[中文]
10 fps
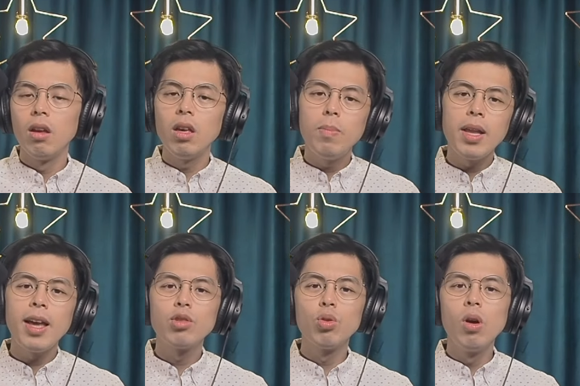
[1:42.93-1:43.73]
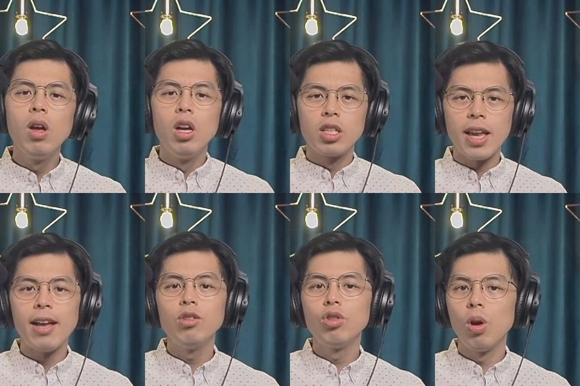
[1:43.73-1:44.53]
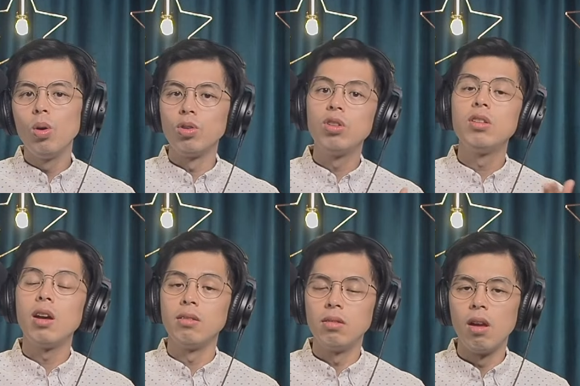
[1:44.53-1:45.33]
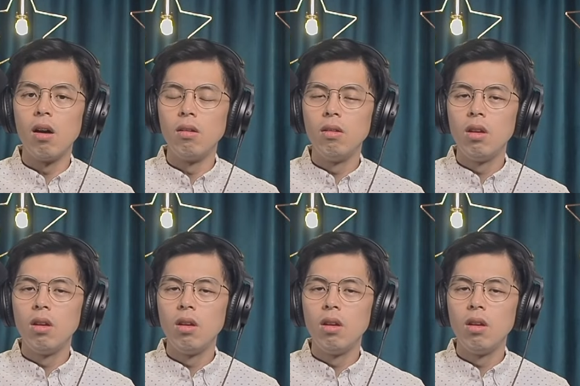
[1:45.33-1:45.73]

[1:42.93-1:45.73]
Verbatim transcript: 一般来说，蝉求偶是这样子的哦：